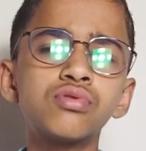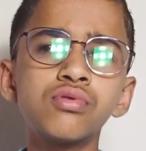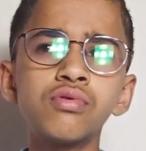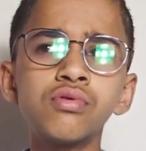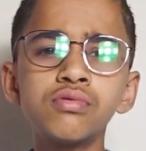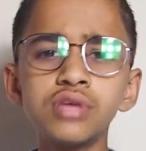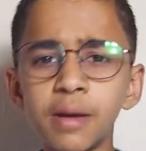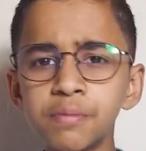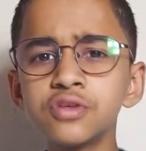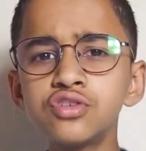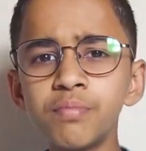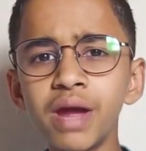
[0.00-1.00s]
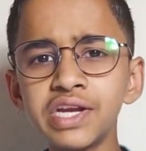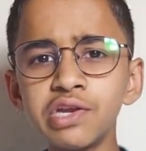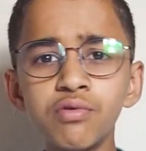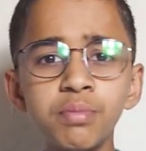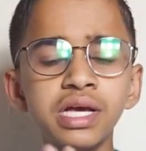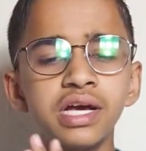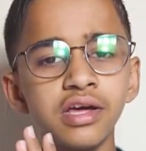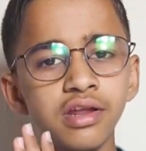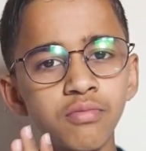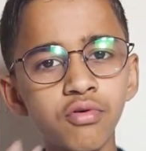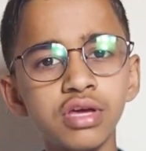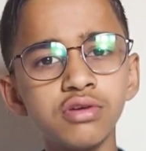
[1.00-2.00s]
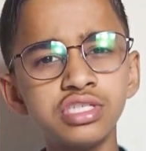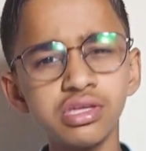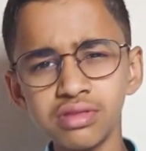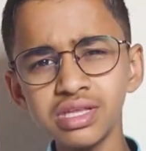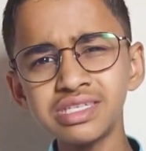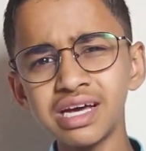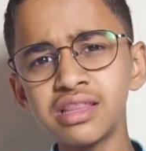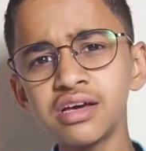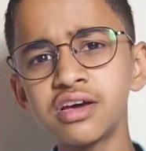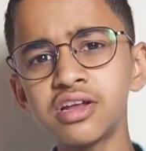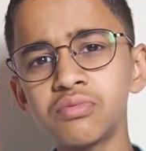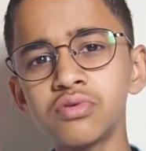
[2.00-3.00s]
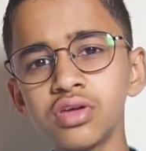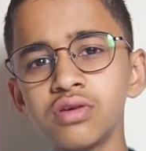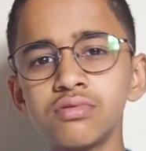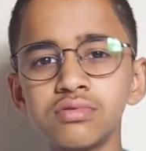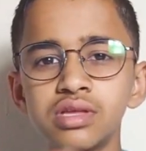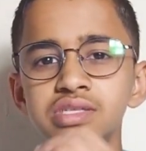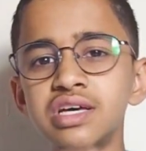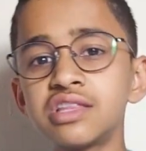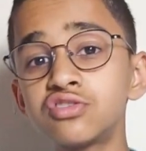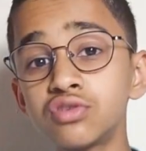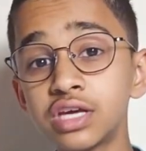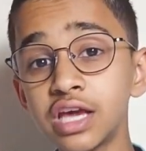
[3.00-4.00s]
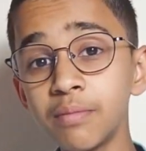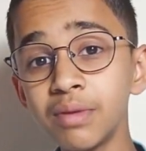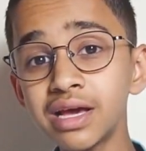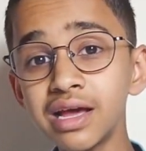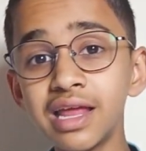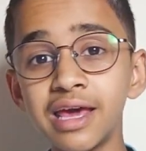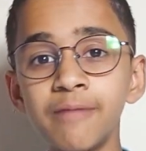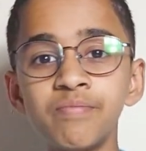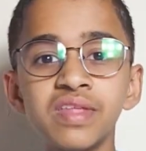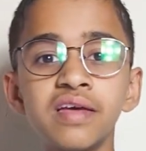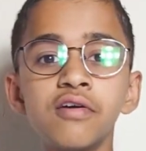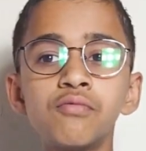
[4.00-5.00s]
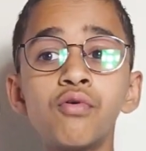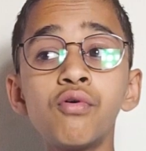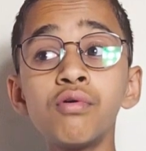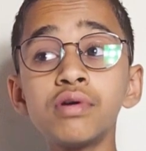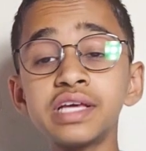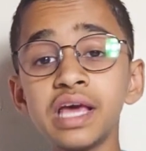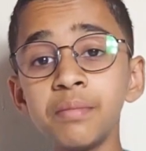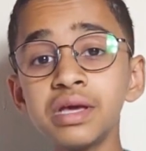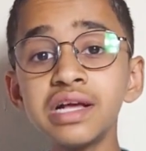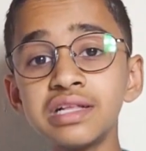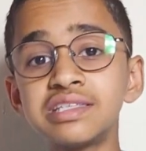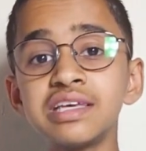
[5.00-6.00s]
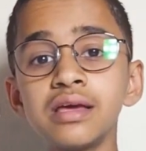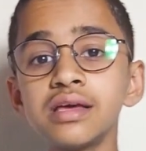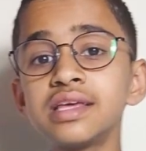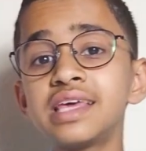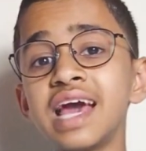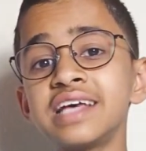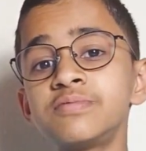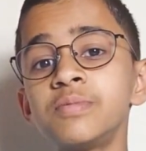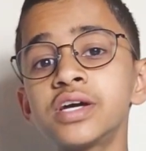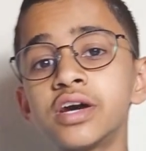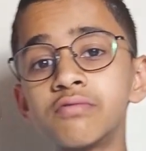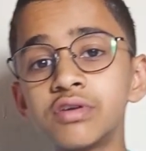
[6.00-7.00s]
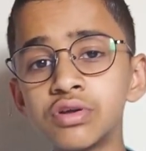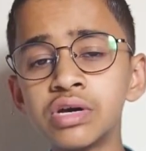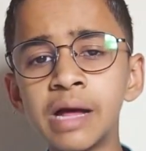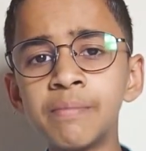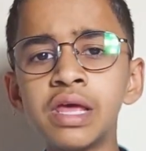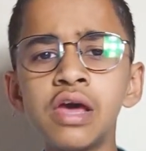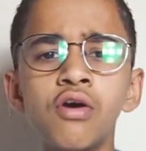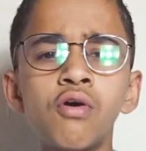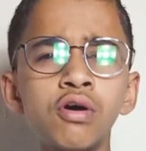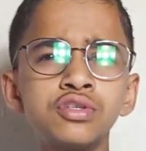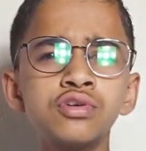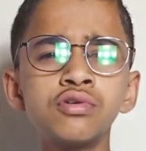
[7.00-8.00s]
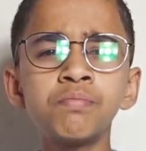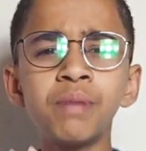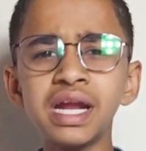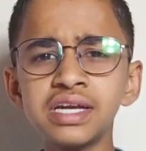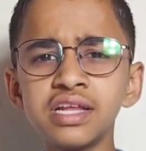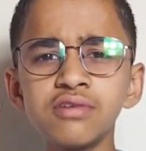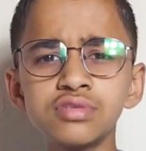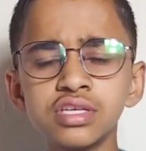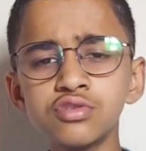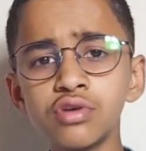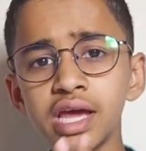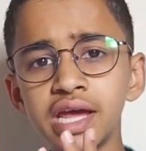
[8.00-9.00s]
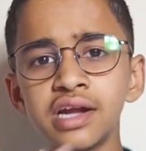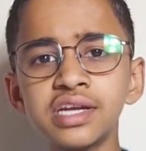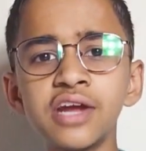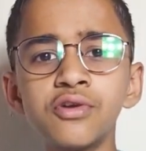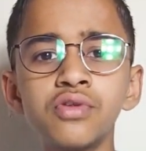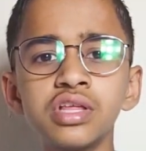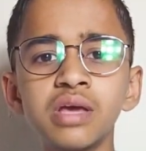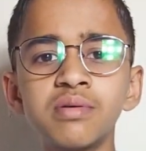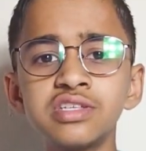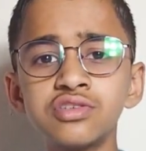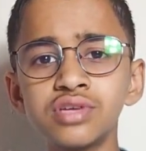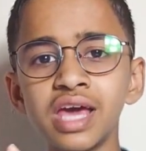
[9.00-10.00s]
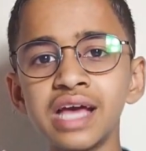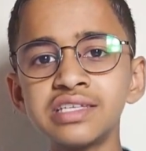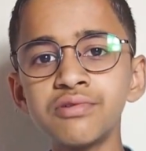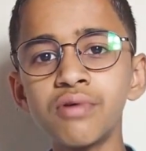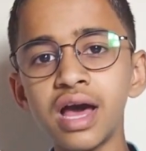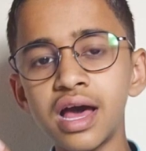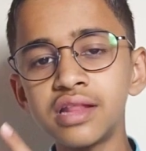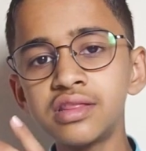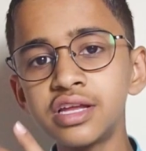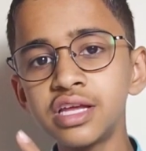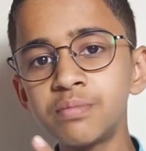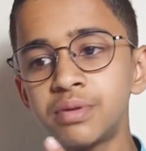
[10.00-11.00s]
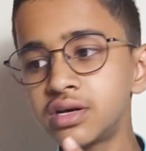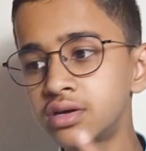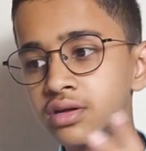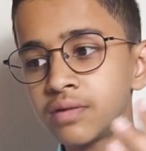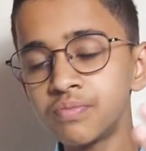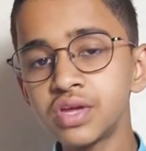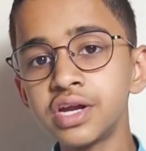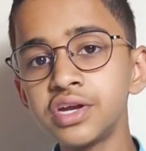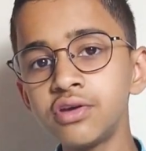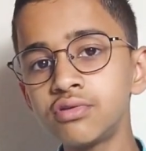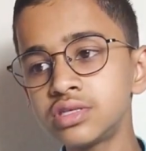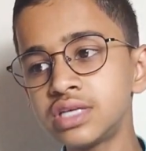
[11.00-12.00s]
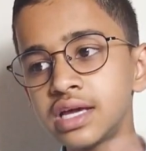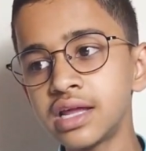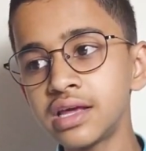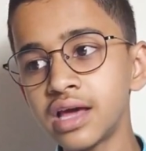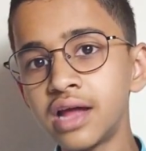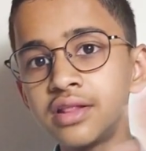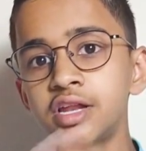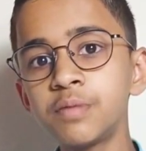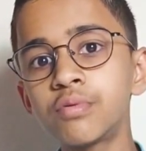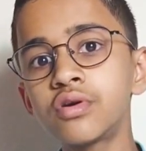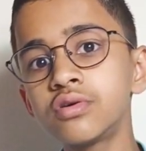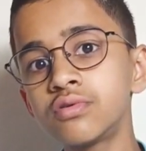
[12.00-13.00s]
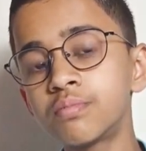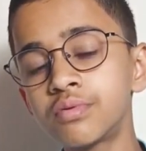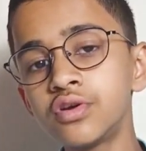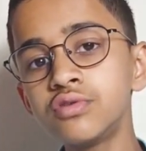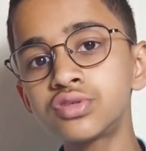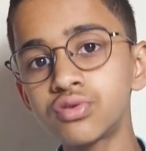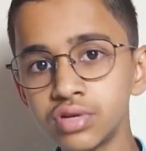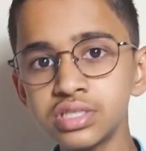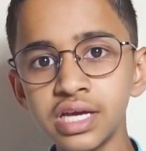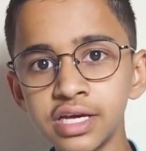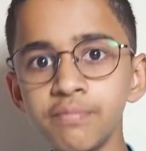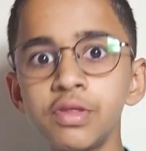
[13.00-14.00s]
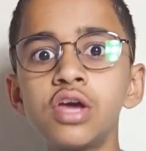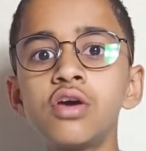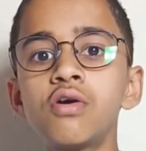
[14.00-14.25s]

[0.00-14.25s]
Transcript: तो आपकी जो बैटरी वो भी गर्म होगी जितनी ज़्यादा गर्म होगी उतना ज़्यादा जो केमिकल है वो केमिकल से गैस में कन्वर्ट होगा और जो बैटरी उसके जो एयर टाइट होने की वजह से जो गैस है वह अंदर ही रेडी होती जाएगी यानी अंदर ही प्रोड्यूस्ड होती जाएगी